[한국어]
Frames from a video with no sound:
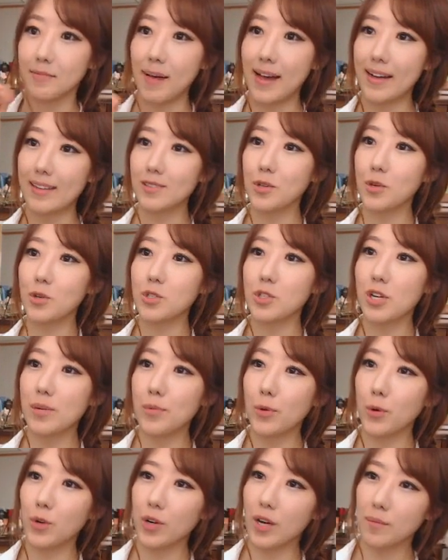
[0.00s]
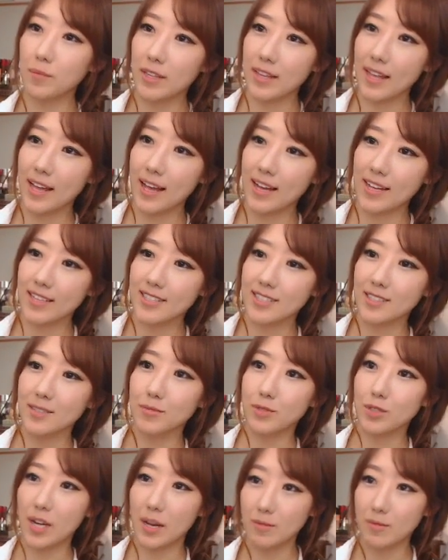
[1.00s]
방송 절 보고 갑니다 하시는
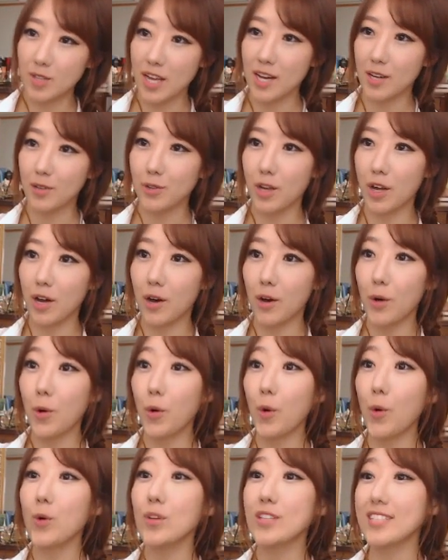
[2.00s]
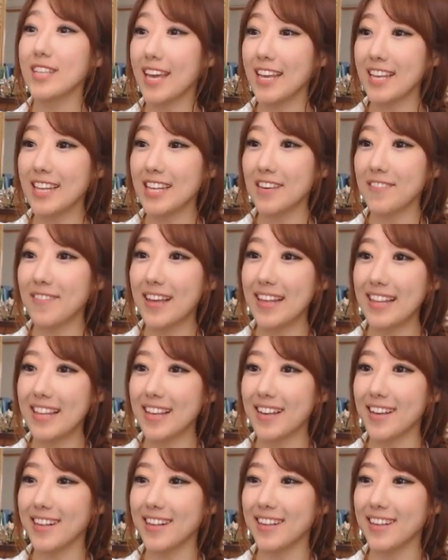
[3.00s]
분 감사하고요. 오제이님
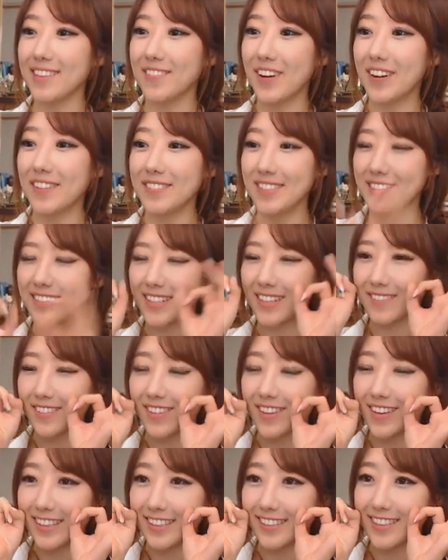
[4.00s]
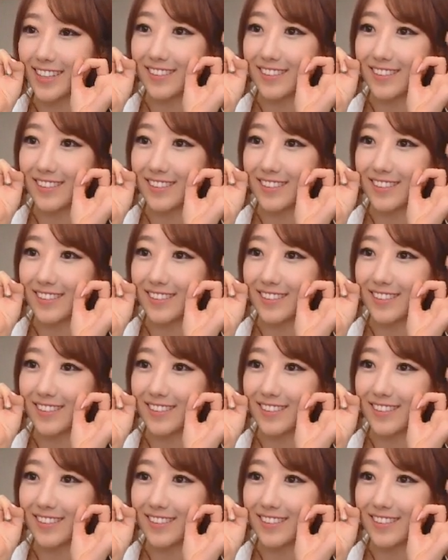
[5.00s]
안녕. 별비선 3 더하기